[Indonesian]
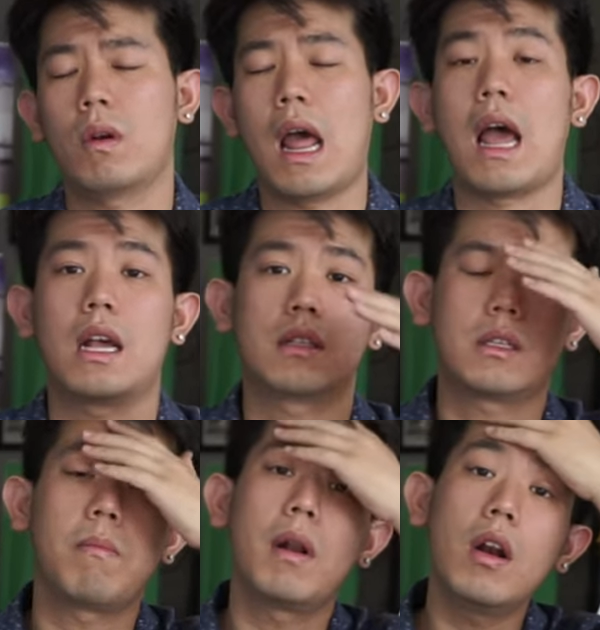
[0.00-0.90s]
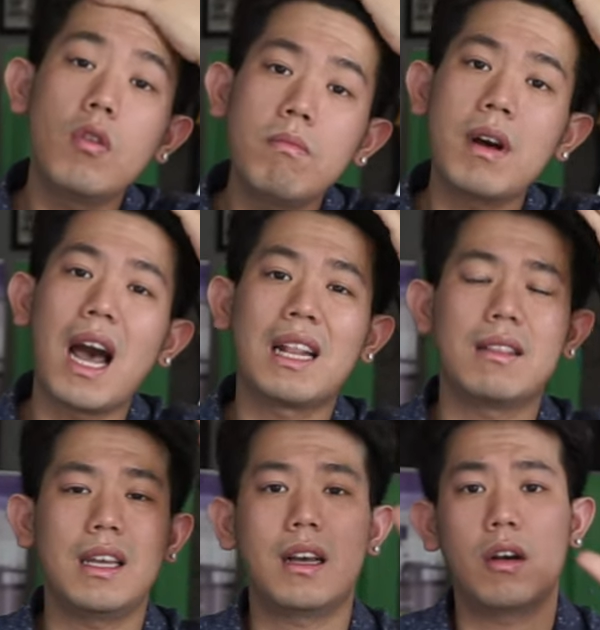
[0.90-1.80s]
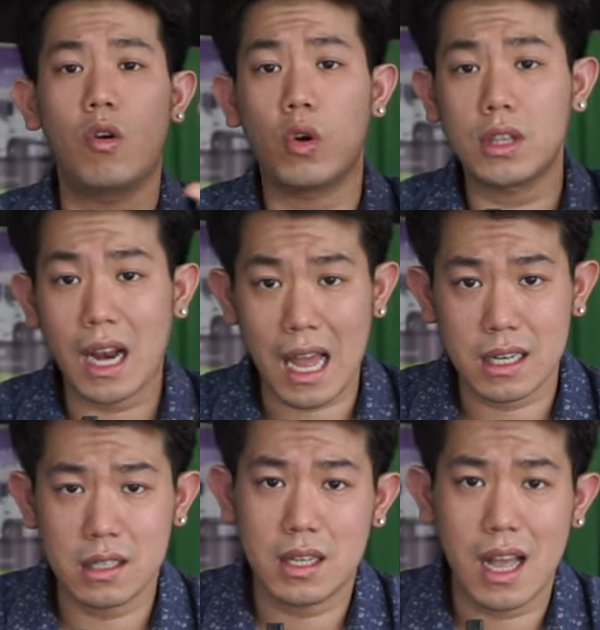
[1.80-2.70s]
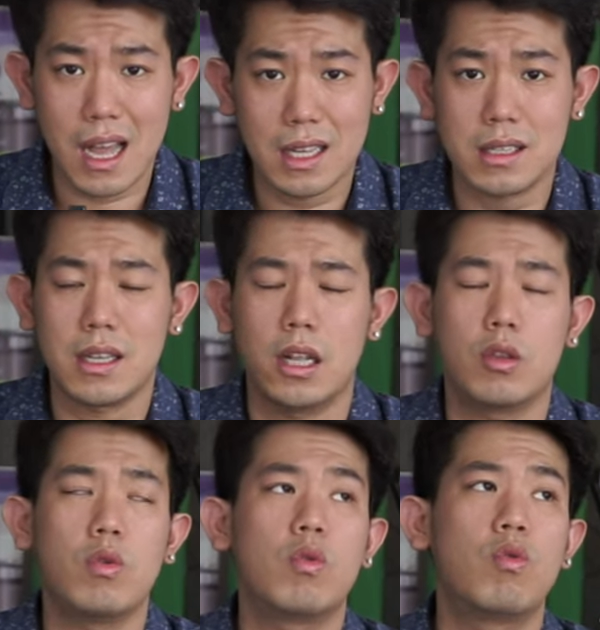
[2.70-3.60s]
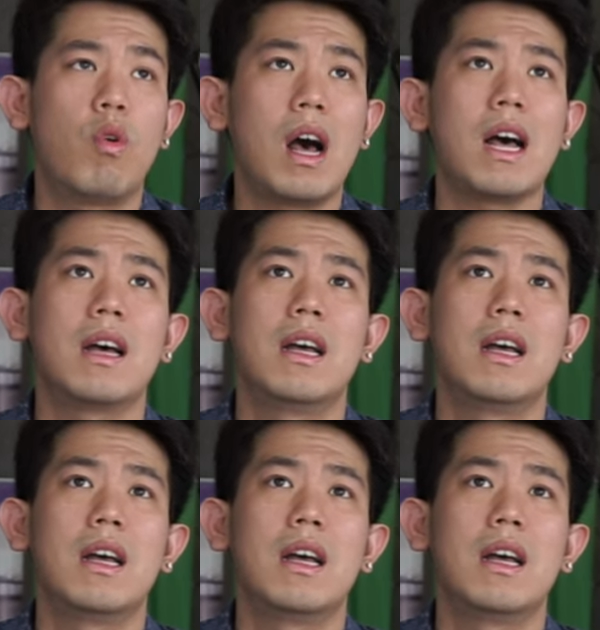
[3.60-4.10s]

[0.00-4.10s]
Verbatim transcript: Nah, sebelum ganti ke GoTrans, guys, itu gue